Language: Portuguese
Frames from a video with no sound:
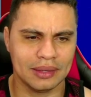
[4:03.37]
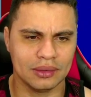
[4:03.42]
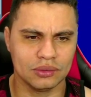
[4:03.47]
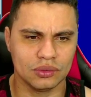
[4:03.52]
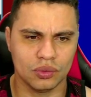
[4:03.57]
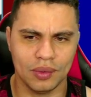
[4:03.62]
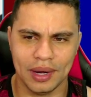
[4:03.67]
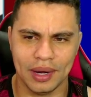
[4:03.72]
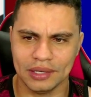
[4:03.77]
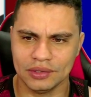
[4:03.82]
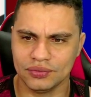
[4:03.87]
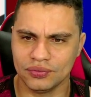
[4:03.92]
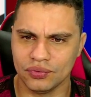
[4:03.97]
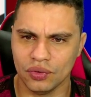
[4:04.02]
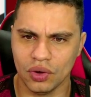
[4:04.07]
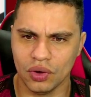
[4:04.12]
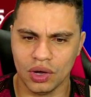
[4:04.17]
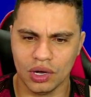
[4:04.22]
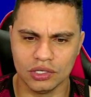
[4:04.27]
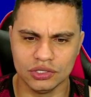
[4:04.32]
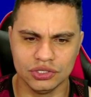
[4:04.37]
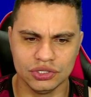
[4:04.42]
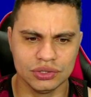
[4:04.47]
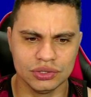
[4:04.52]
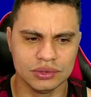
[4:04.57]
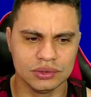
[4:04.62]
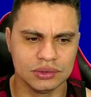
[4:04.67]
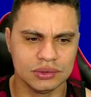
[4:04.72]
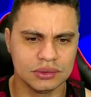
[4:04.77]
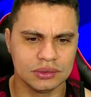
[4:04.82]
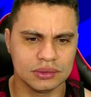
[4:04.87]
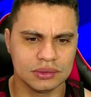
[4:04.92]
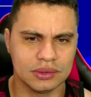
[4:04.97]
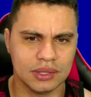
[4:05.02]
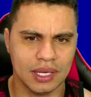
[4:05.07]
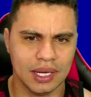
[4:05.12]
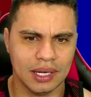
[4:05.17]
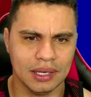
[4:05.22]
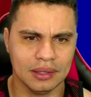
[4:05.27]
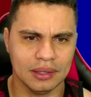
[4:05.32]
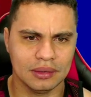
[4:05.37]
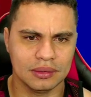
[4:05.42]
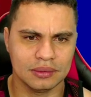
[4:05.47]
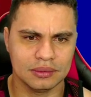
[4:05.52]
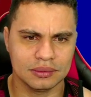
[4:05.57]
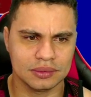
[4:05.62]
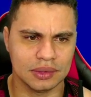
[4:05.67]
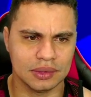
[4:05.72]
do Rashford, tá? Quem